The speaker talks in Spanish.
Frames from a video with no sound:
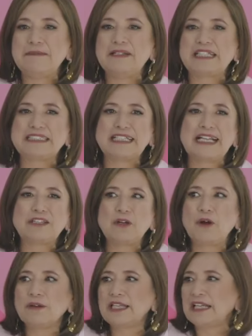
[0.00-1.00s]
Y mientras
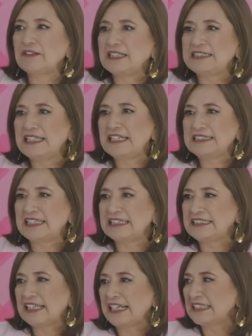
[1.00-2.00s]
tanto, quiero decirles
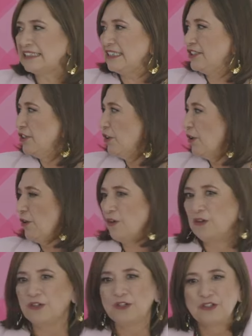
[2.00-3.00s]
que este ejercicio
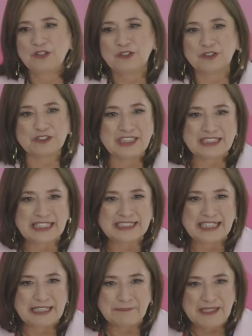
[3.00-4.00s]
no se
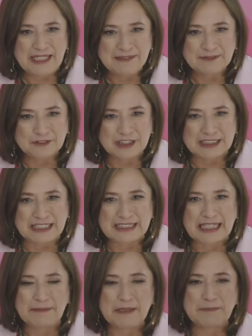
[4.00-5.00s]
trata de mí, no se
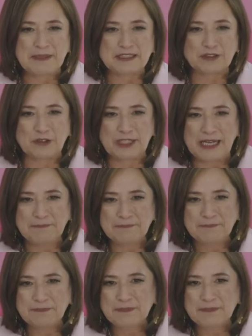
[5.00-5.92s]
trata de mi persona,